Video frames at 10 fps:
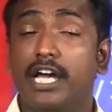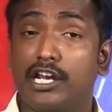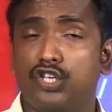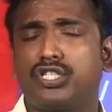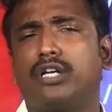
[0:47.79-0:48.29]

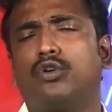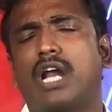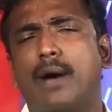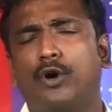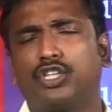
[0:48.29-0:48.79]
ఎన్ని సీట్లు
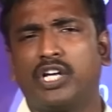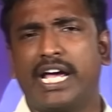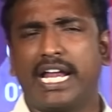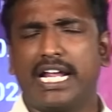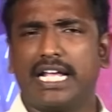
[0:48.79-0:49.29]

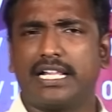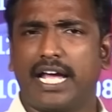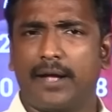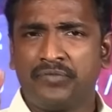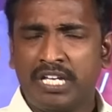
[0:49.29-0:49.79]
రాబోతున్నాయి అనేది అయితే